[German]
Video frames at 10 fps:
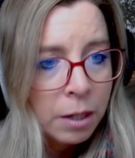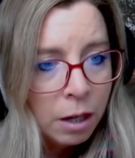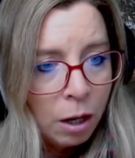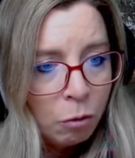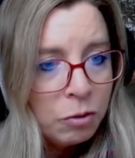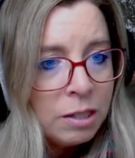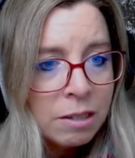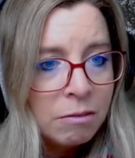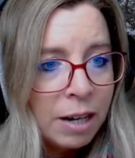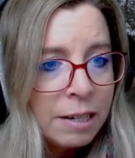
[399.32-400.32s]
Auf
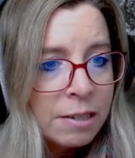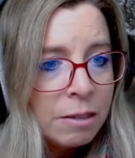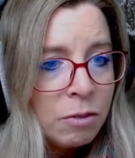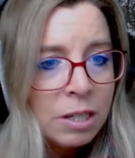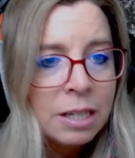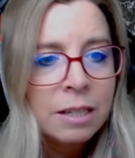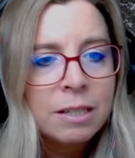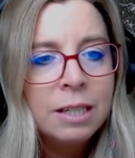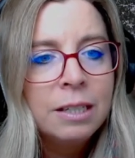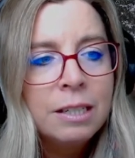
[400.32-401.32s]
diese Weise wird die
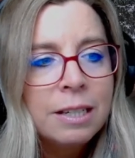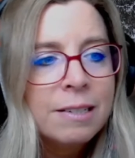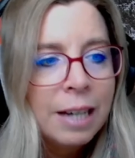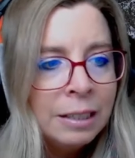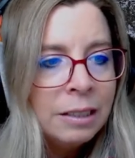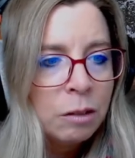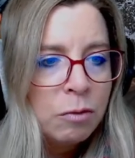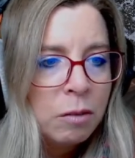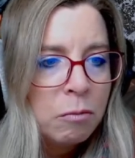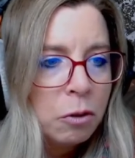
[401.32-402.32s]
Kritik nicht als
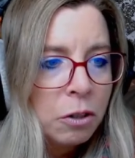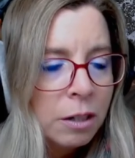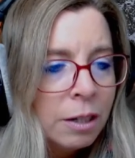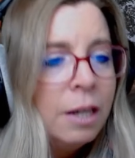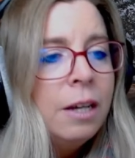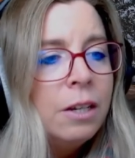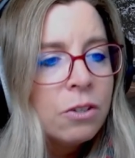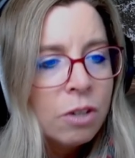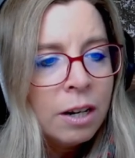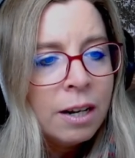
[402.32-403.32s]
Angriff empfunden,
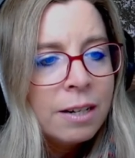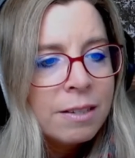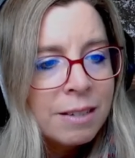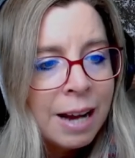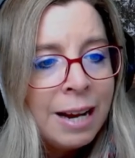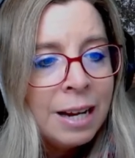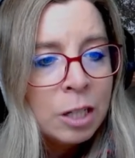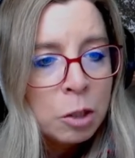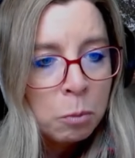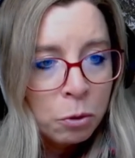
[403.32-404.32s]
sondern als Teil
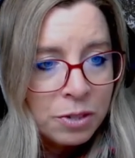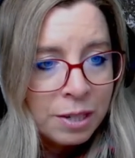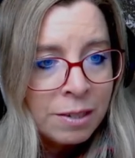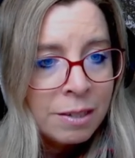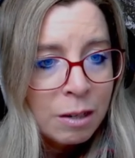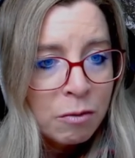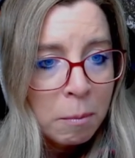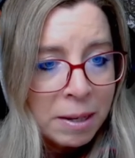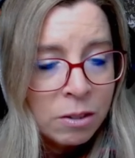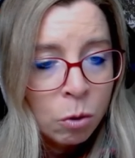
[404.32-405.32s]
eines Prozesses der
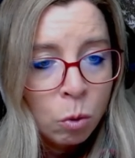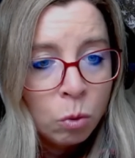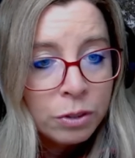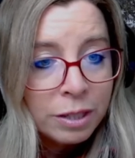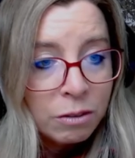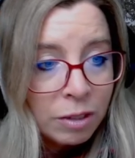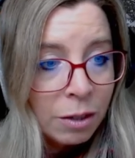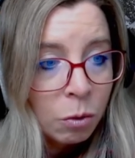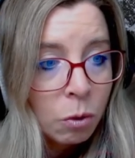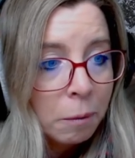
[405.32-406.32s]
Verbesserung und
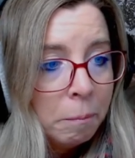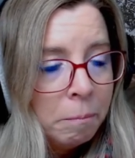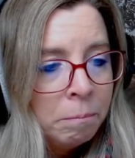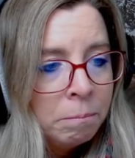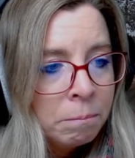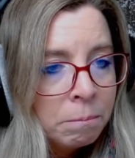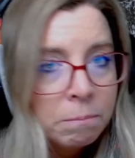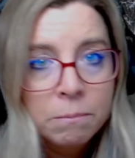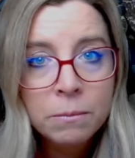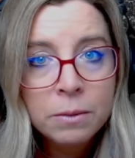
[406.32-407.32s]
Entwicklung.
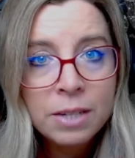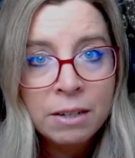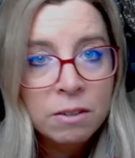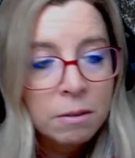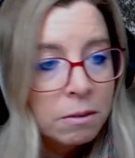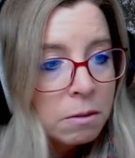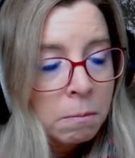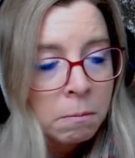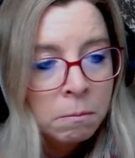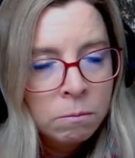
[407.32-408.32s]
Sechstens.
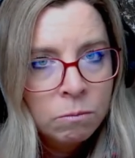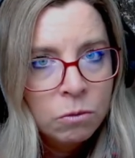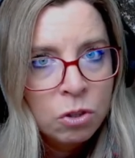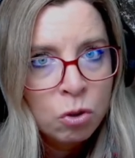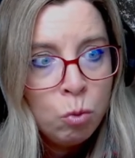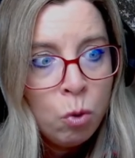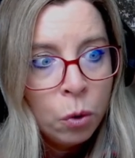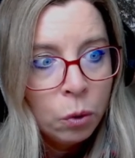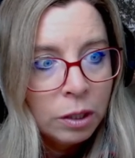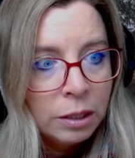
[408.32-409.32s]

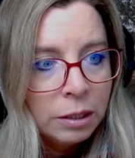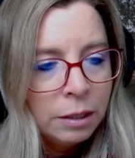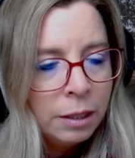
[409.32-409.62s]
Zuhören.